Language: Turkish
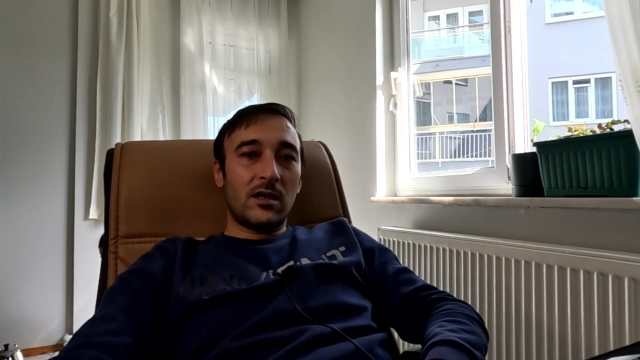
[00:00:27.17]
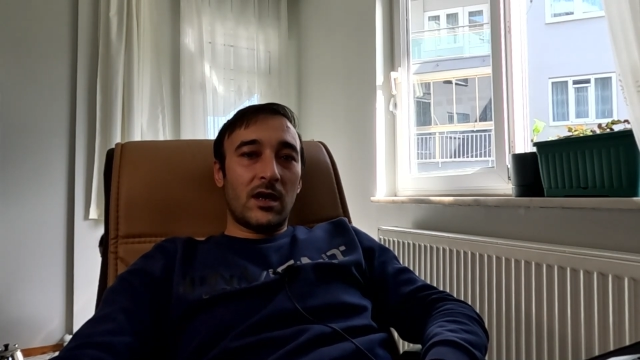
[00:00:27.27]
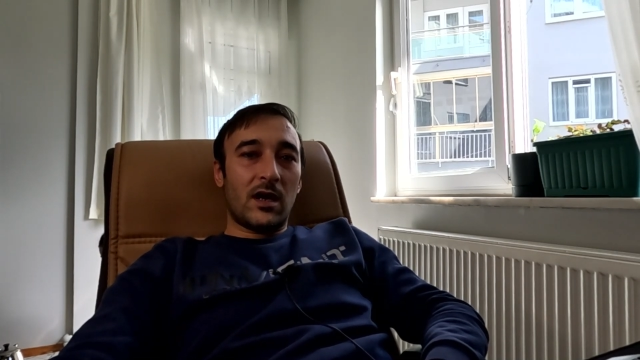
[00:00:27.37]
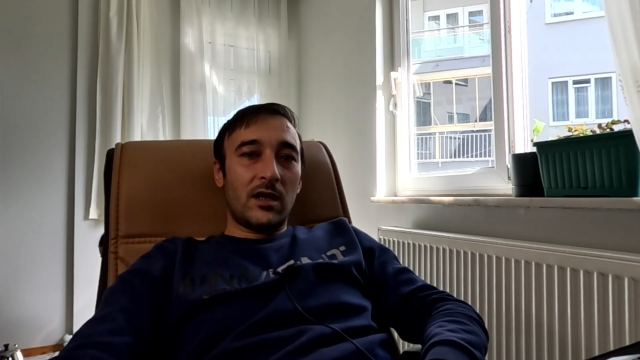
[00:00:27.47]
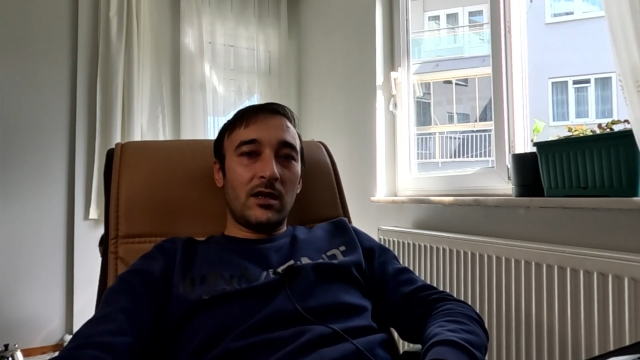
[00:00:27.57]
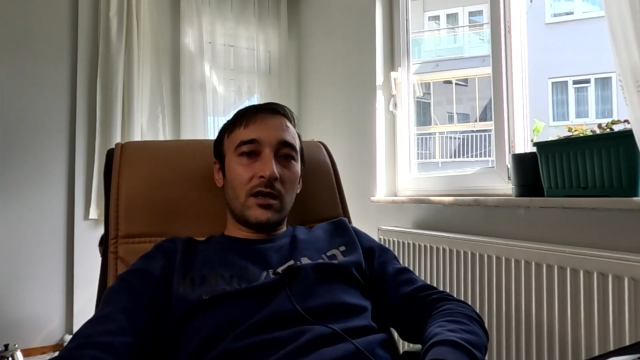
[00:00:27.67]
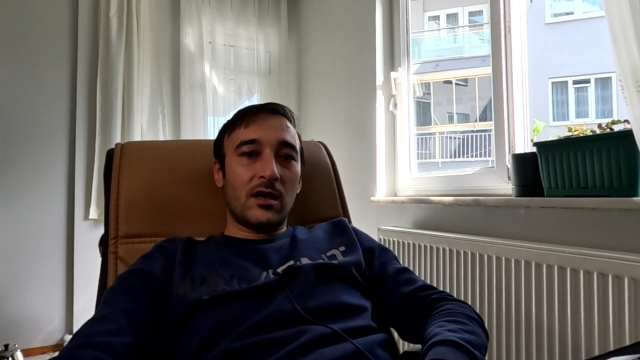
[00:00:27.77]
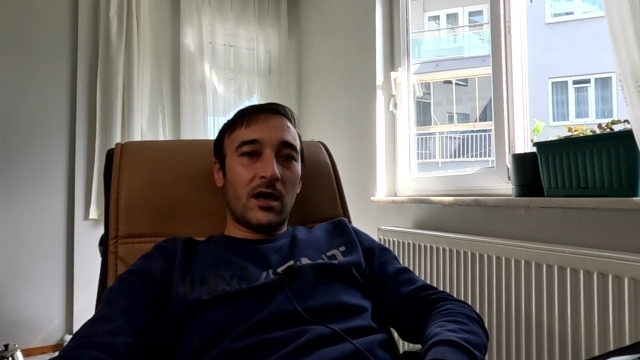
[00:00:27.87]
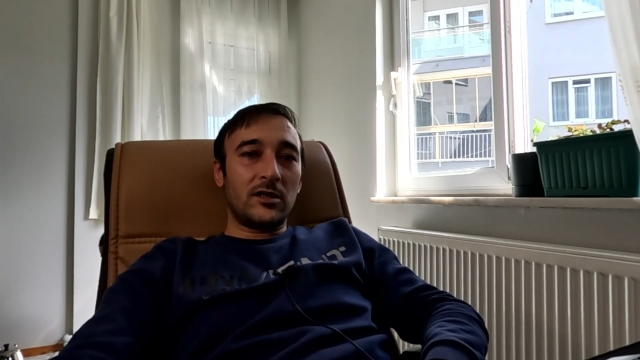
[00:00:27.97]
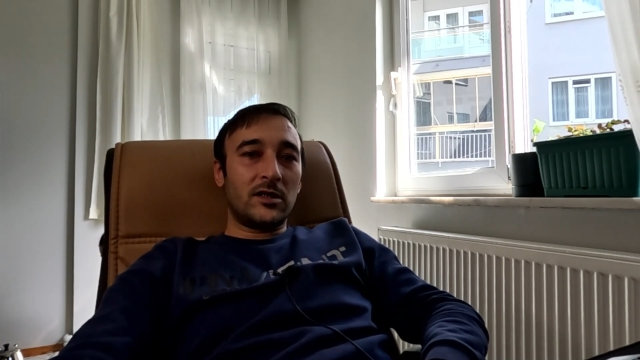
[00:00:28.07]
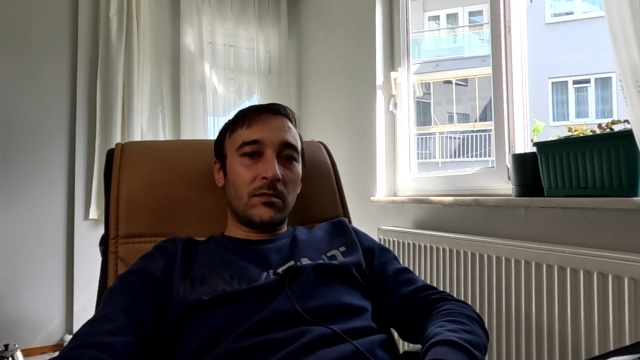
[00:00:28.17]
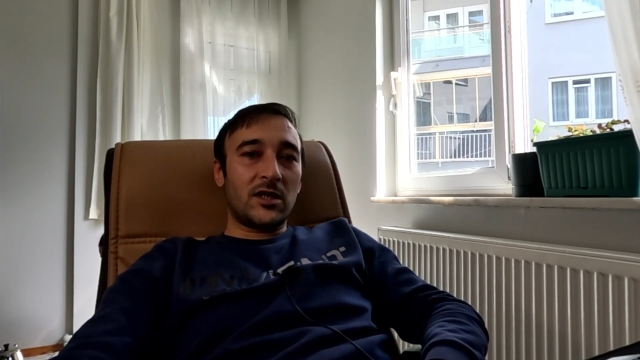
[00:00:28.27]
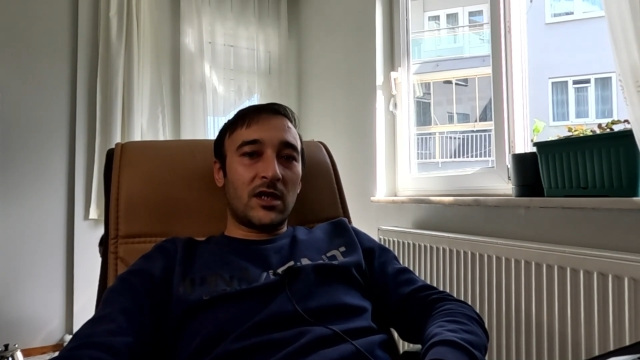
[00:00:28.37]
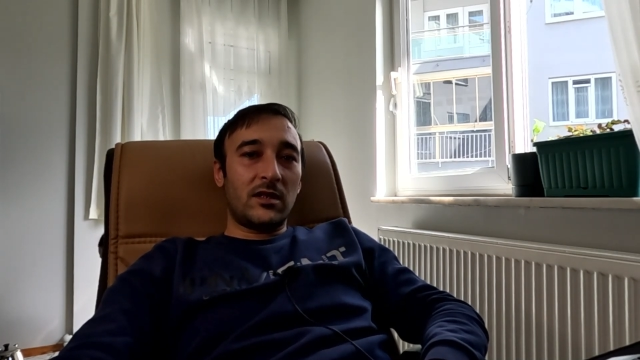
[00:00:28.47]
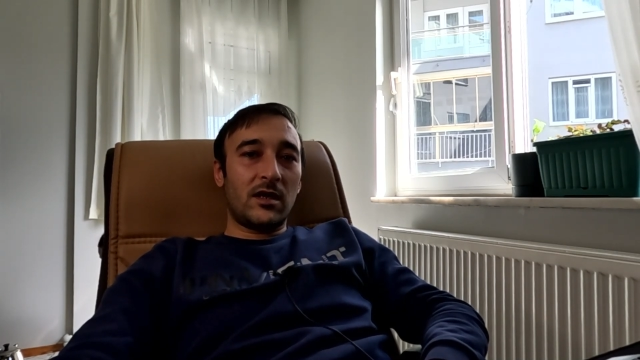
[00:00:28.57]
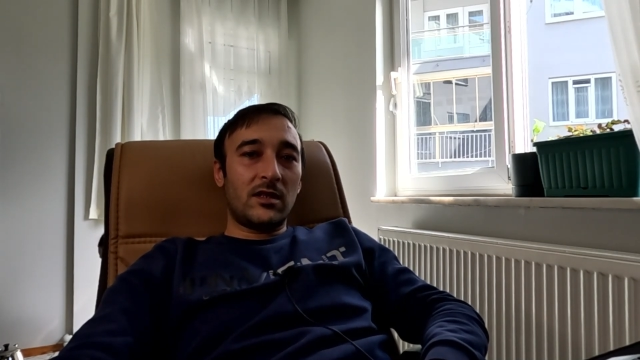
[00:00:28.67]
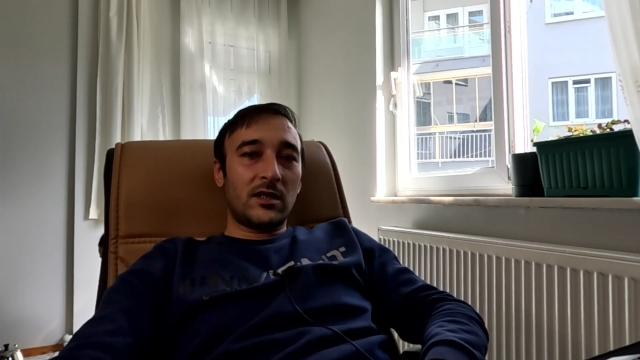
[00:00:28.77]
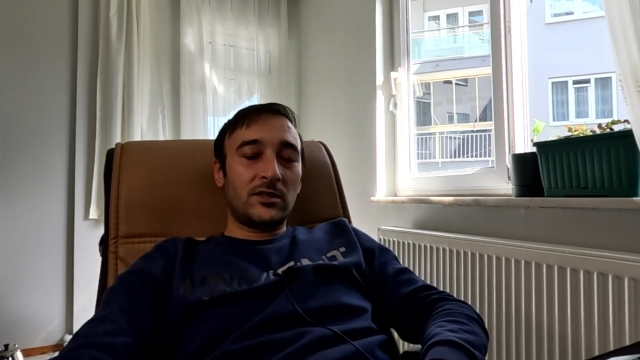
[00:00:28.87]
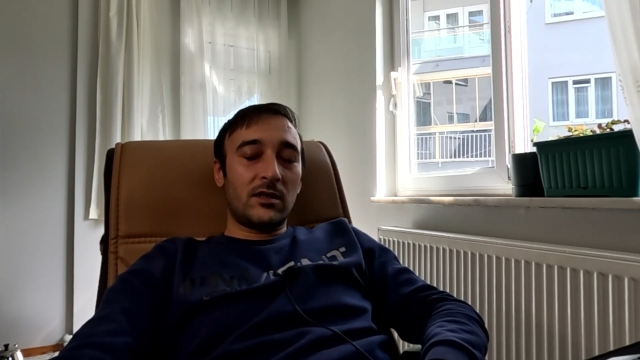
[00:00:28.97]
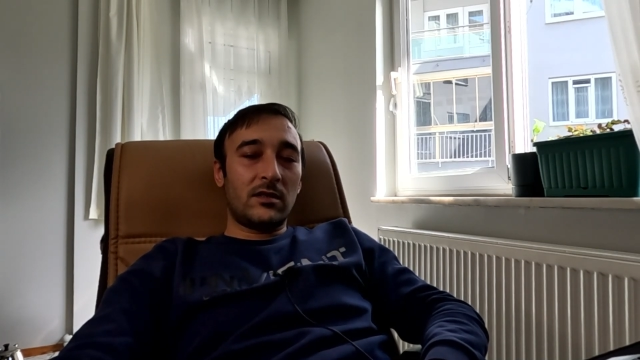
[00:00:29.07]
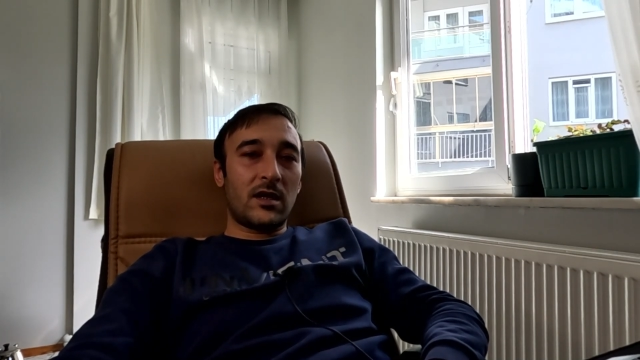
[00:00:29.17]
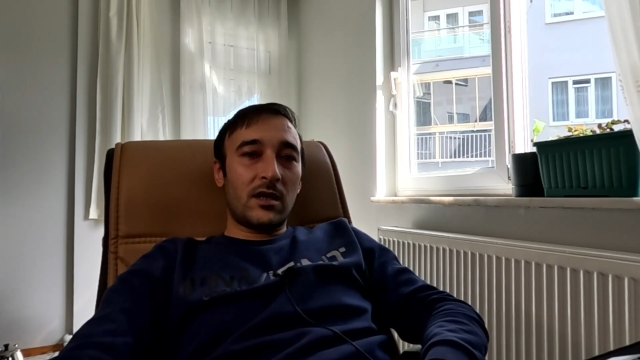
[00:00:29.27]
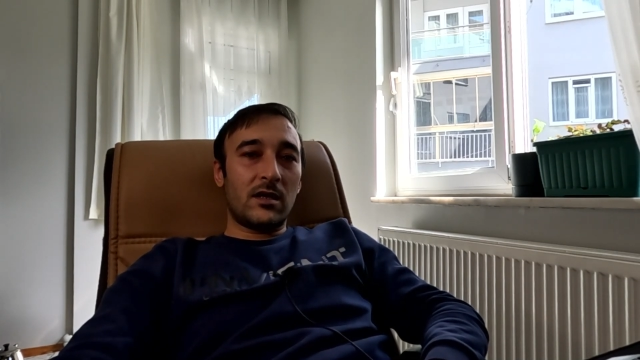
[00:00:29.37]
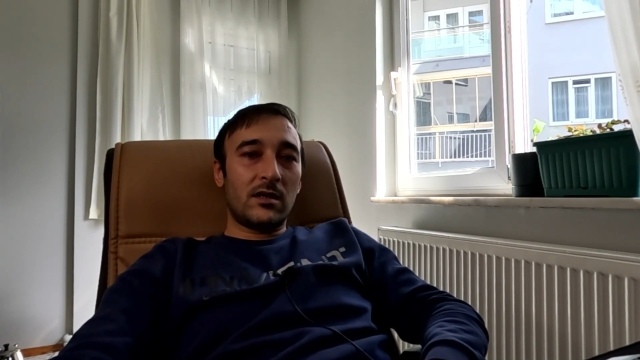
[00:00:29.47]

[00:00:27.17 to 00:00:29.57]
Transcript: Ali akşam canlı yayın açtığında